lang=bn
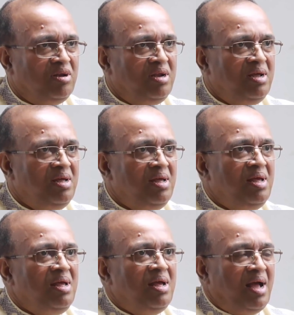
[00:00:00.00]
দল
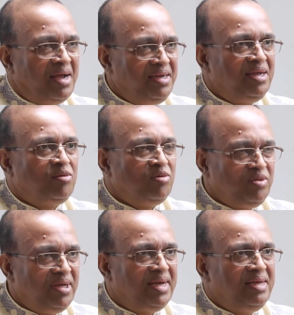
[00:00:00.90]
আইনের
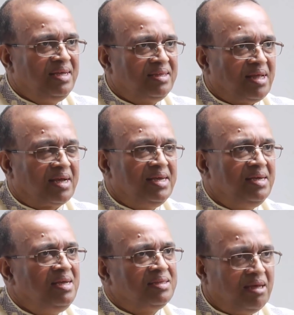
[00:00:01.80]
উর্ধে তাকে
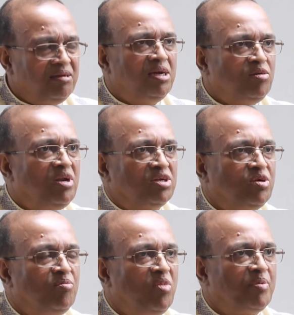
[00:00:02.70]
তাহলে এগুলা
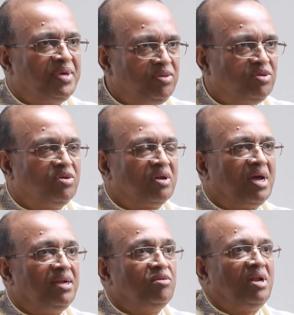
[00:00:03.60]
সম্ভব কিন্তু
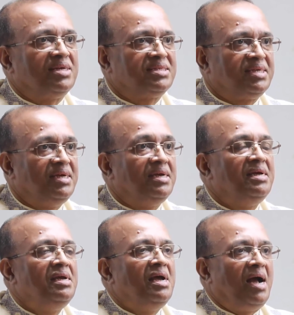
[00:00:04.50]
সরকারি দল আজকে
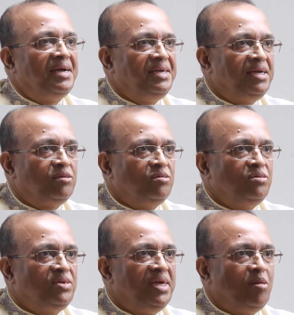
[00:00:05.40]
আইনের
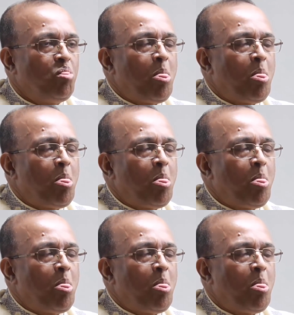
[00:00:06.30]
উর্ধে